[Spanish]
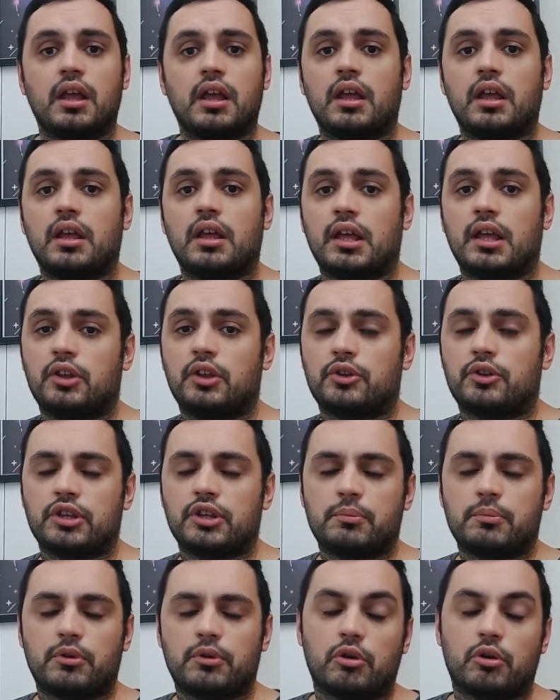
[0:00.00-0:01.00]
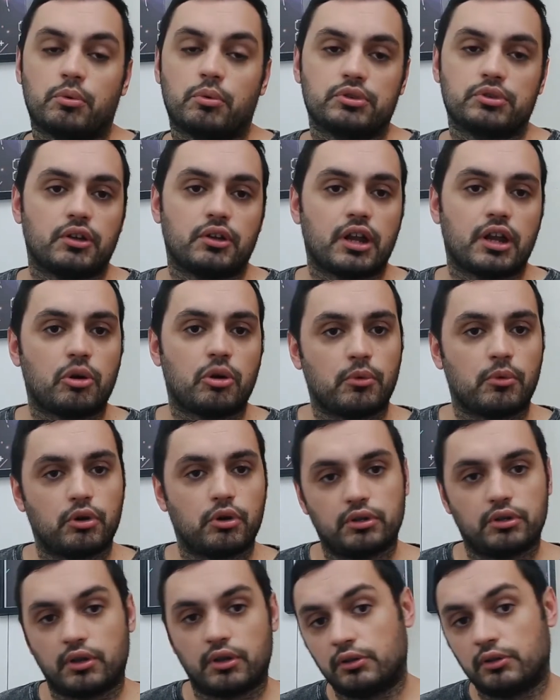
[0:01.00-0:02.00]
el otro tipo de computadora como
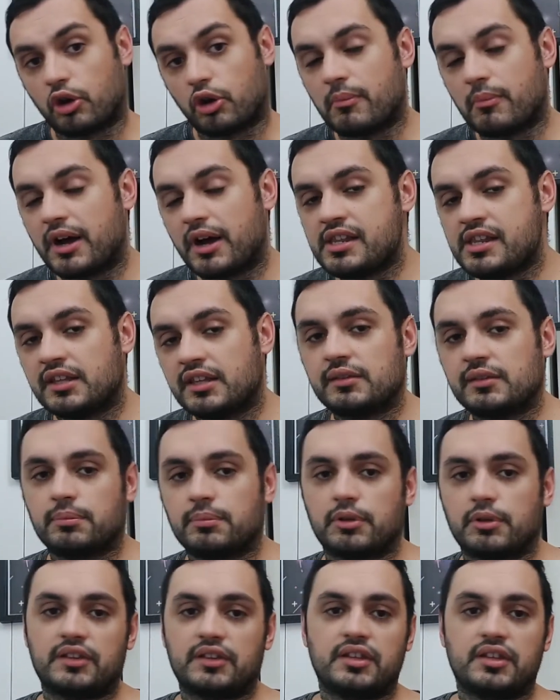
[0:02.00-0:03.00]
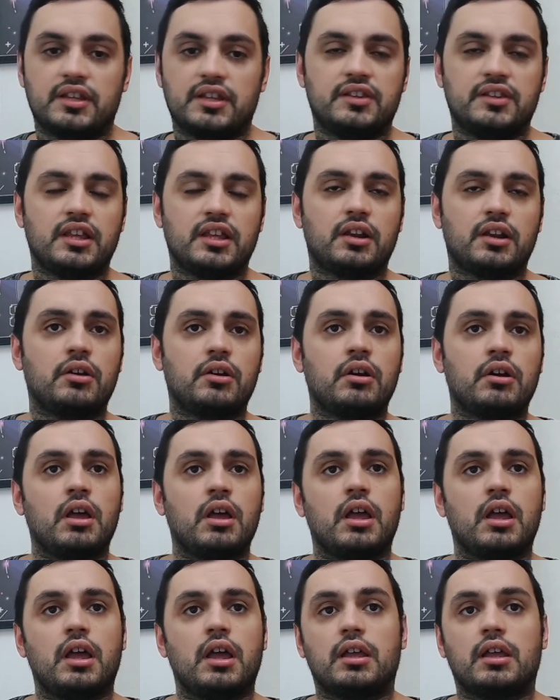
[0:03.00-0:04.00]
normales, por así decirlo,
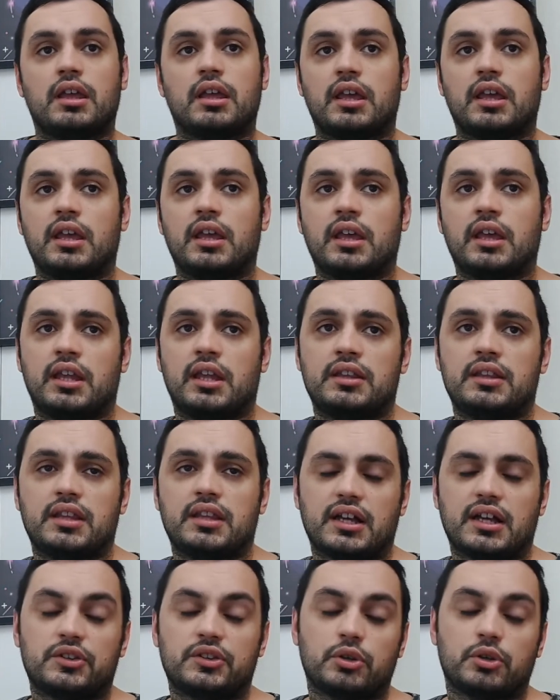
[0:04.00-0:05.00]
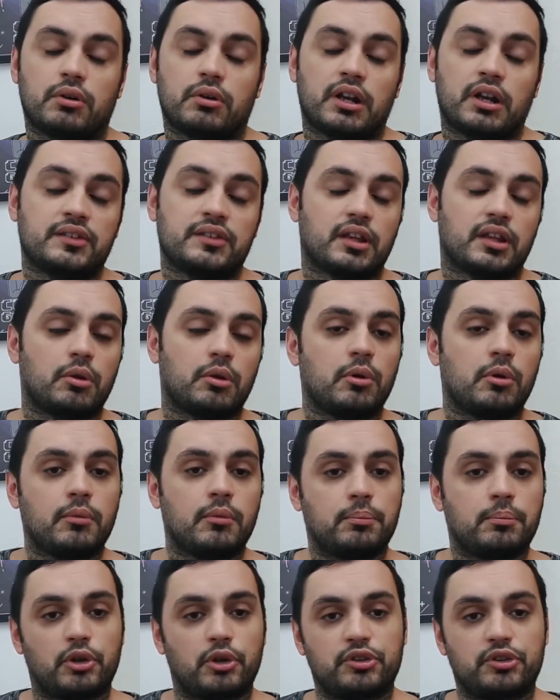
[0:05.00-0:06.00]
que en este caso van a ser
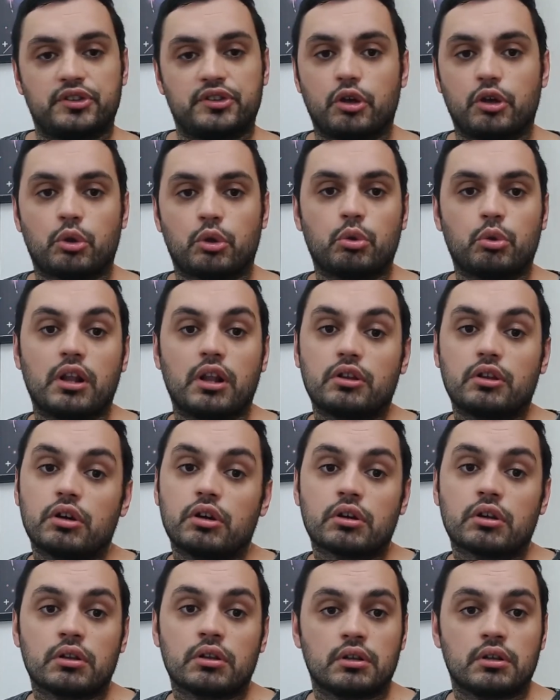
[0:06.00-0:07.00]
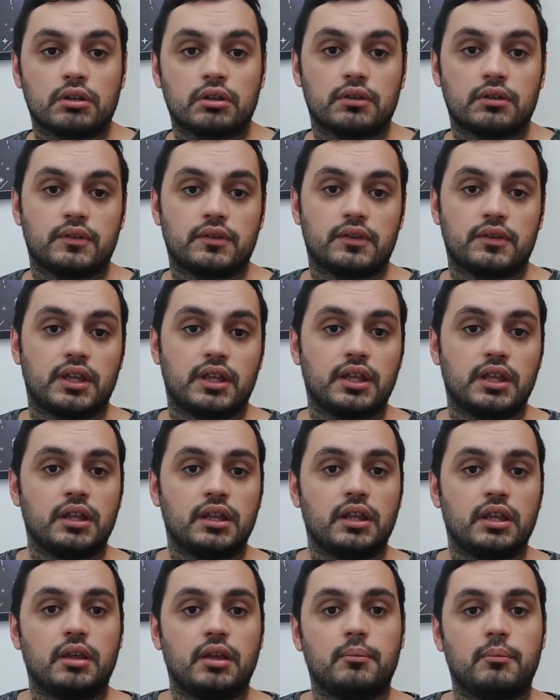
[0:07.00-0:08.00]
procesador dual core, ¿sí?
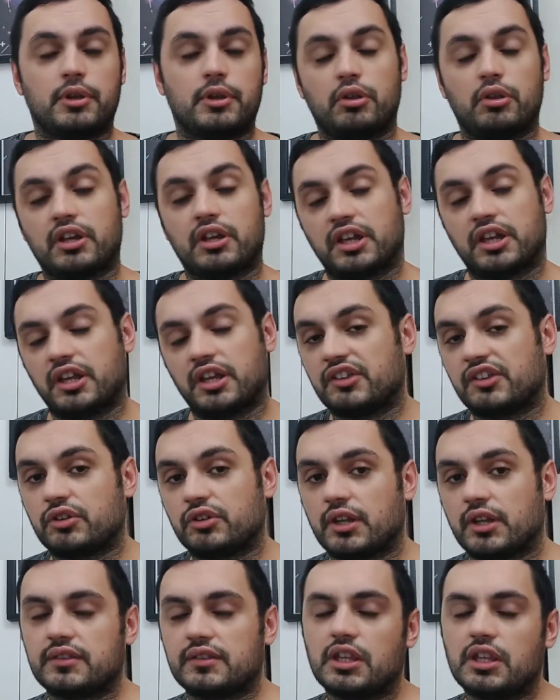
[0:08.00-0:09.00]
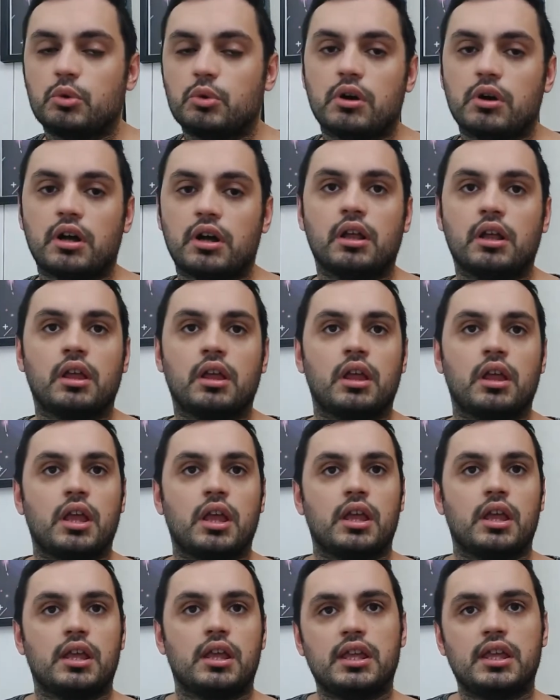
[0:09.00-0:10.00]
pero de generación antigua,
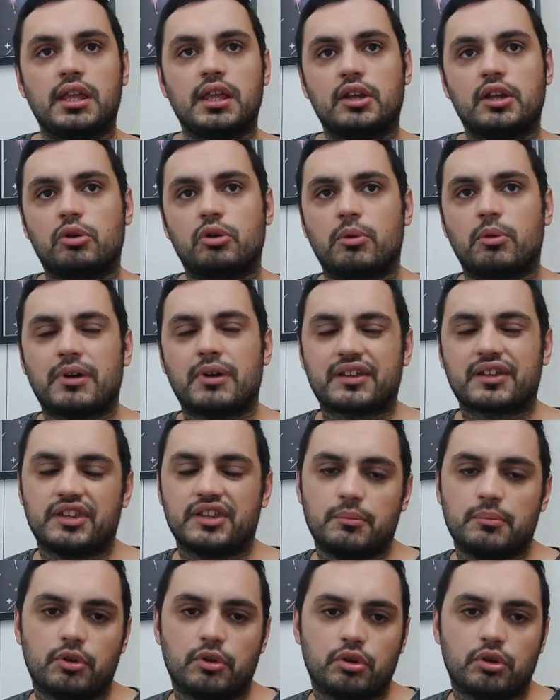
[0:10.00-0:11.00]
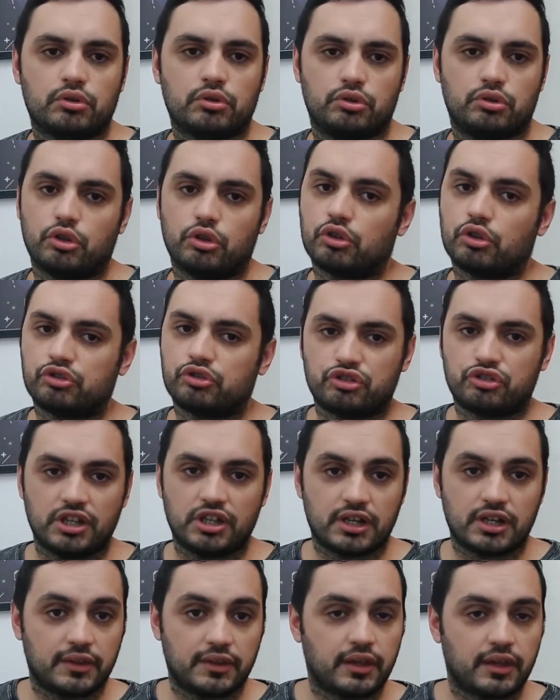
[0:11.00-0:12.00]
y como máximo 2
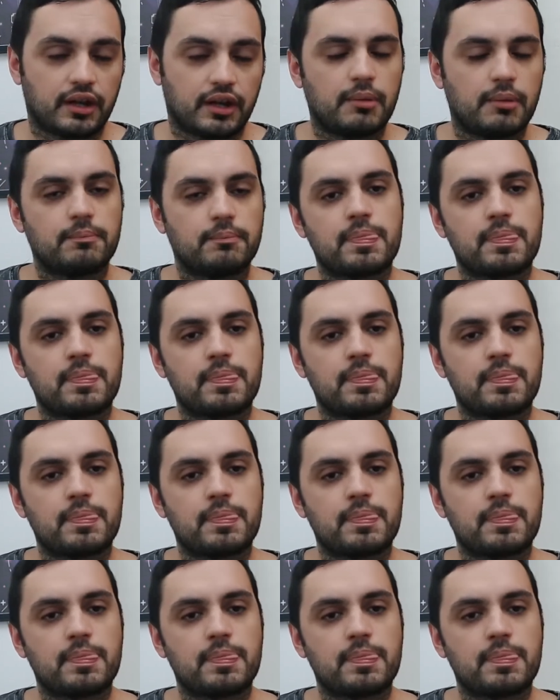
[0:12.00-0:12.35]
gigas de RAM.